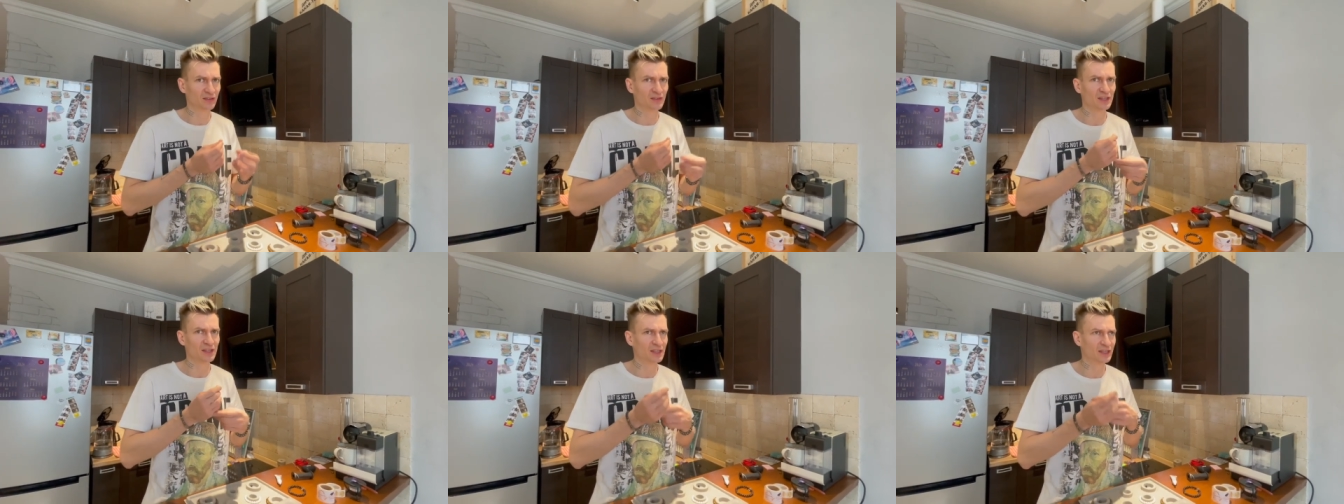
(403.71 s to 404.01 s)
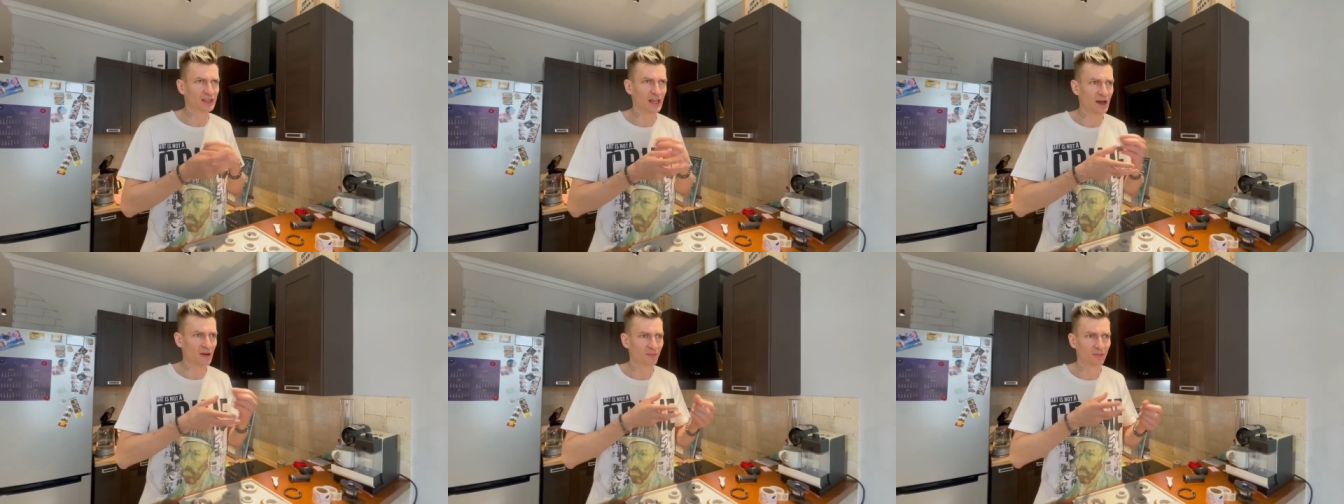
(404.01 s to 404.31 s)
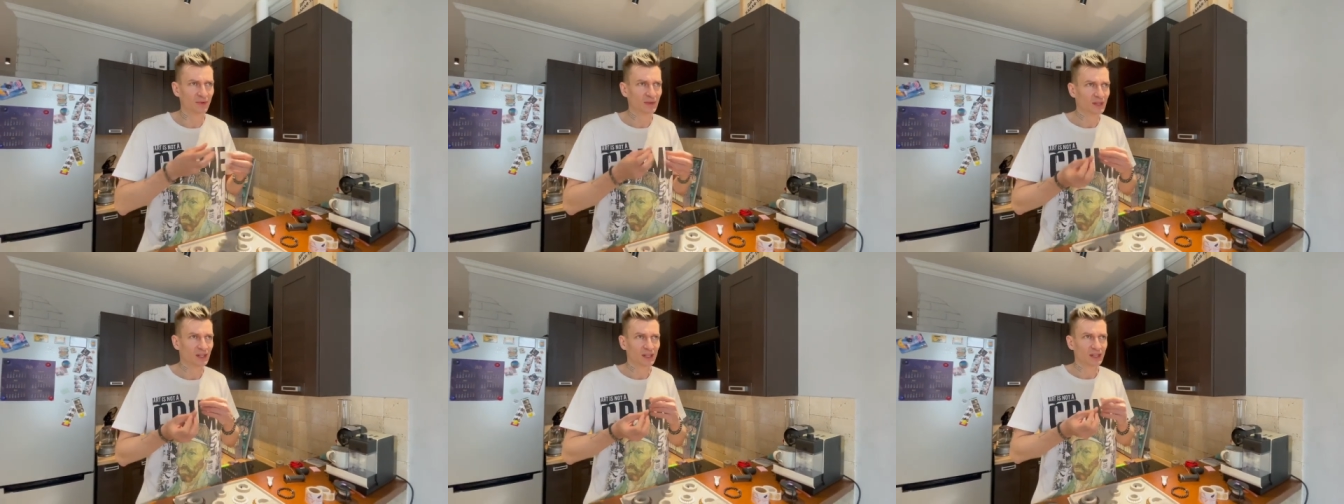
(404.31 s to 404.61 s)
ни
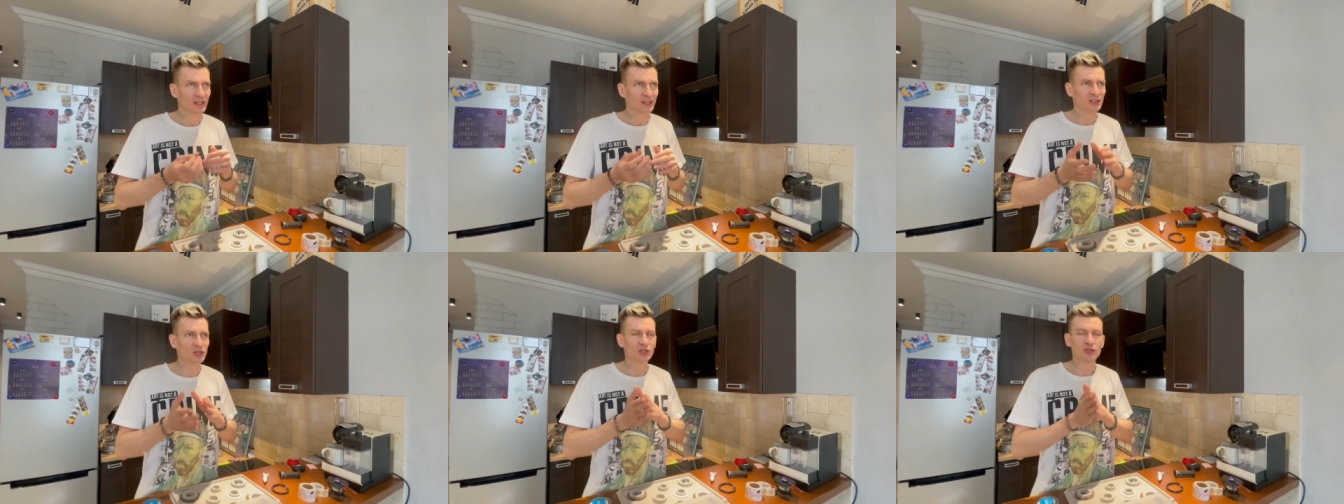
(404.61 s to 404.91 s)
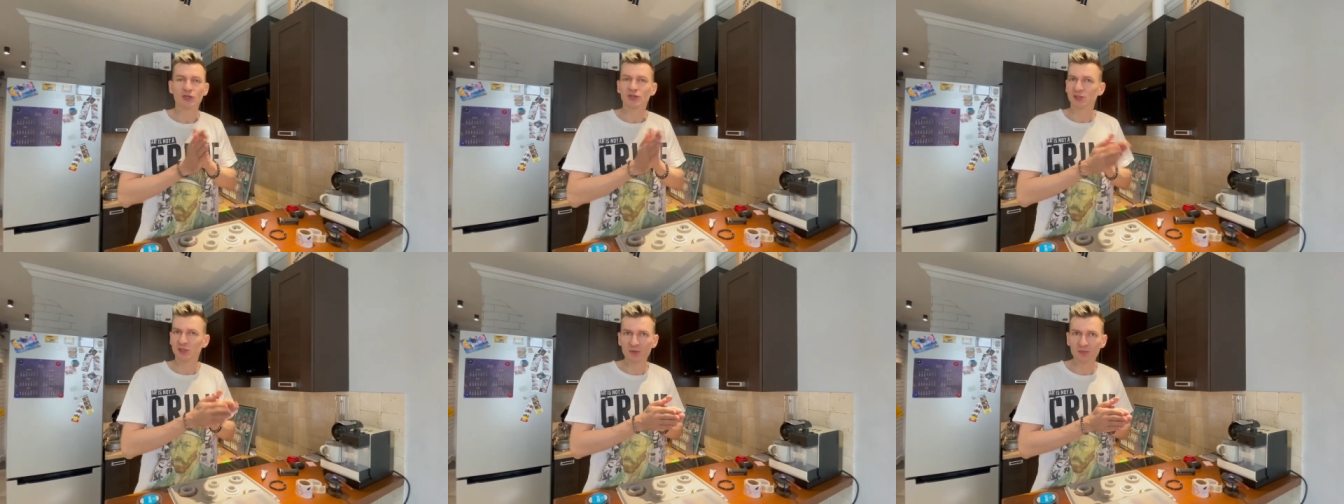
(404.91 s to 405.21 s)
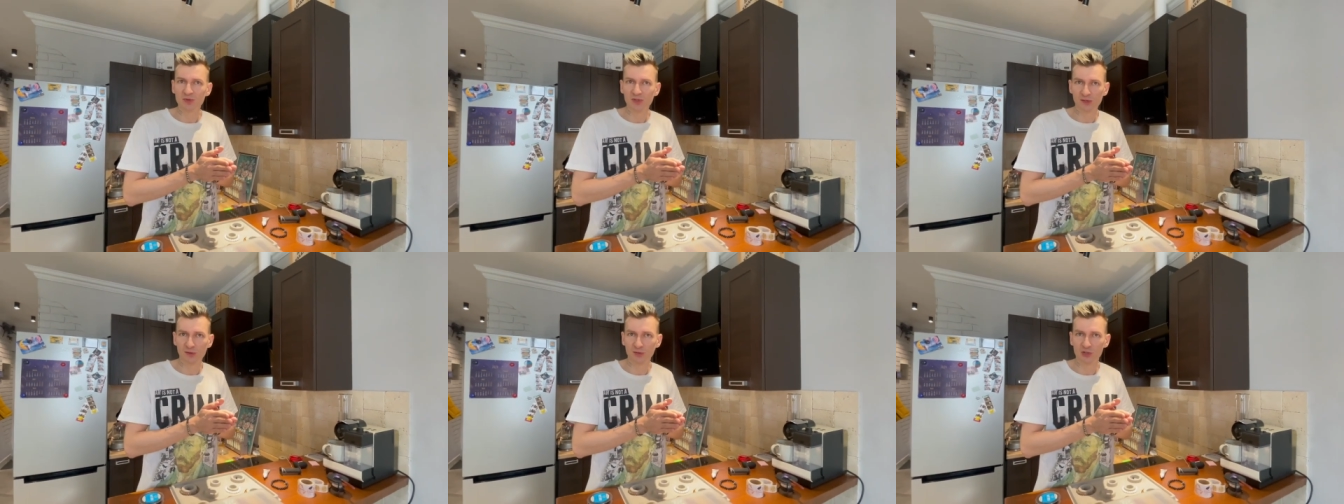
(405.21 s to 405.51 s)
там ничего с ним
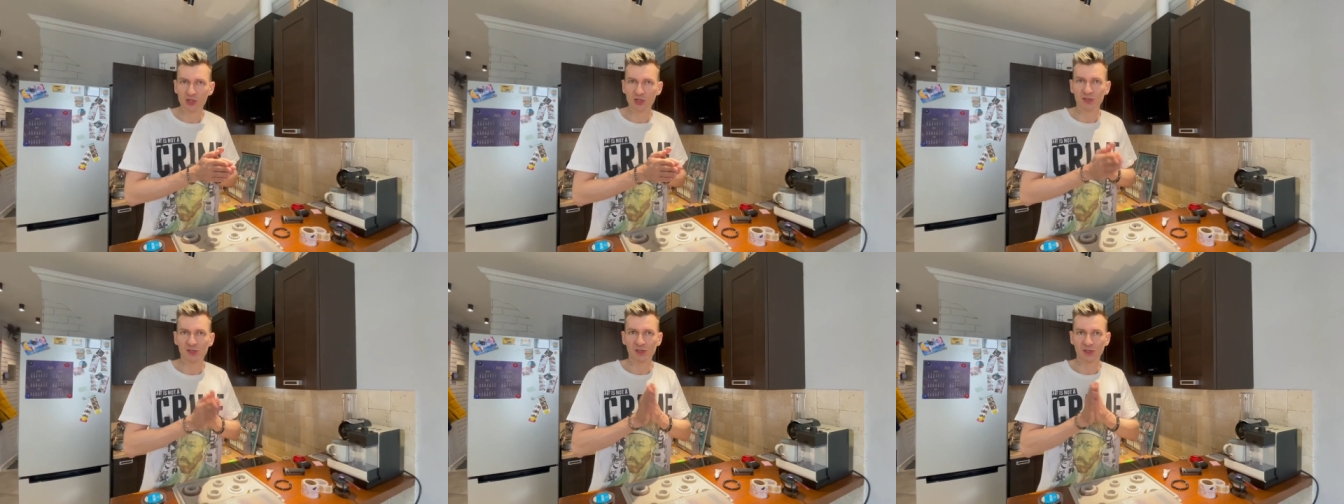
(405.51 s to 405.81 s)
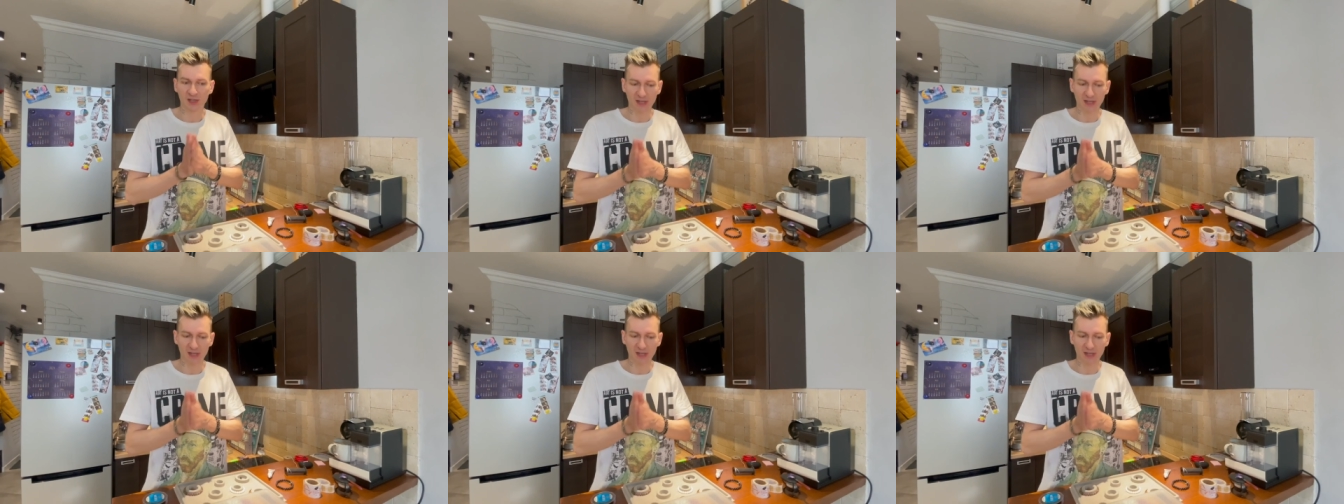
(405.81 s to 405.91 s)
не случится.